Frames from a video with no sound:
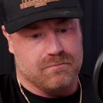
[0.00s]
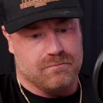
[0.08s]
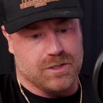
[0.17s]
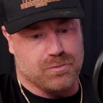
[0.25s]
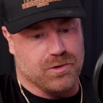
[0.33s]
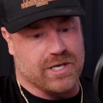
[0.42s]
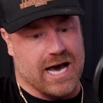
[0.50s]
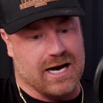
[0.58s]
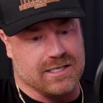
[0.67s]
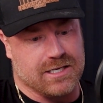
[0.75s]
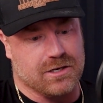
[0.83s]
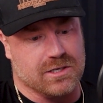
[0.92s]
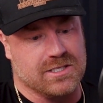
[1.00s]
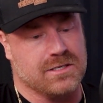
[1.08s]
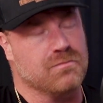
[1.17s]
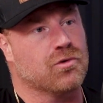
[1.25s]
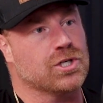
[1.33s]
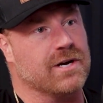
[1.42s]
mais je peux te garantir que
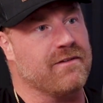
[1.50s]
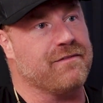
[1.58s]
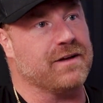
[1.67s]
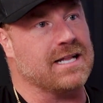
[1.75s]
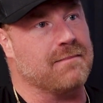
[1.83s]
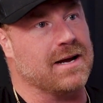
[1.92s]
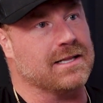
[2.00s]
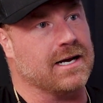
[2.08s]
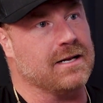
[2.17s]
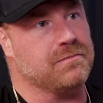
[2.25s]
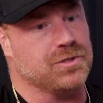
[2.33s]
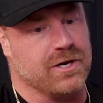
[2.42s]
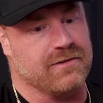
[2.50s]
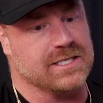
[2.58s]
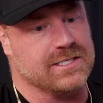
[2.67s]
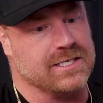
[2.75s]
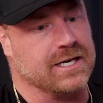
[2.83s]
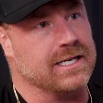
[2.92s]
si moi j'avais fait à ma tête puis j'avais
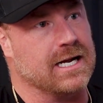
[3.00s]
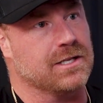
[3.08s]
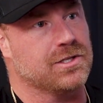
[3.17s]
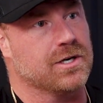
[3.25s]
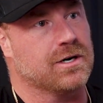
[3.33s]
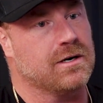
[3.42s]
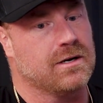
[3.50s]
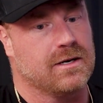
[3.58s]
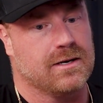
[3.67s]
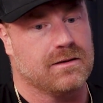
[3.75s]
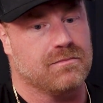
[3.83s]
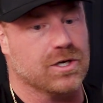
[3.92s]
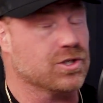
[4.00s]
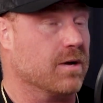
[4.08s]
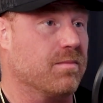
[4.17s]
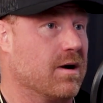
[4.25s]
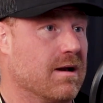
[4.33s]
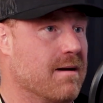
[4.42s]
tiré dans le tas, ben, je
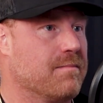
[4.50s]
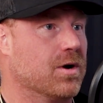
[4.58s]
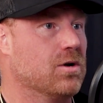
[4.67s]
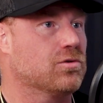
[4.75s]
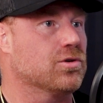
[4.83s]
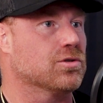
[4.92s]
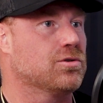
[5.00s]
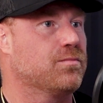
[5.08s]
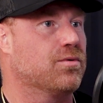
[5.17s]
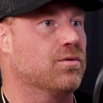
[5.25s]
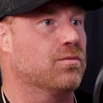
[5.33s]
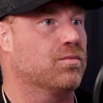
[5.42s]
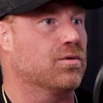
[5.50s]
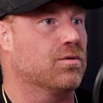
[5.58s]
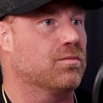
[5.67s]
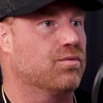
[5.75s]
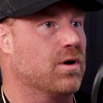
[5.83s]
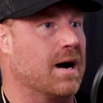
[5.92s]
serais probablement pas là aujourd'hui pour,
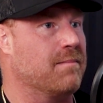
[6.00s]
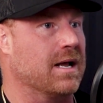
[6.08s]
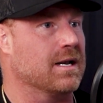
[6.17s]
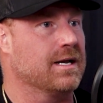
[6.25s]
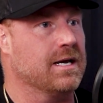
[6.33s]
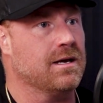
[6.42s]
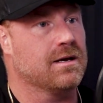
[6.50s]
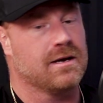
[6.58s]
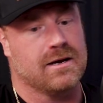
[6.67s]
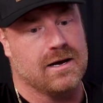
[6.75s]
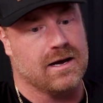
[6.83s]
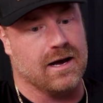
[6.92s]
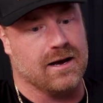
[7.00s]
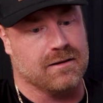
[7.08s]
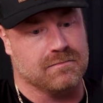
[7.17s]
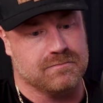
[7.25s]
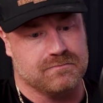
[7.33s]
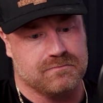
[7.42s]
pour, pour, en parler. Euh,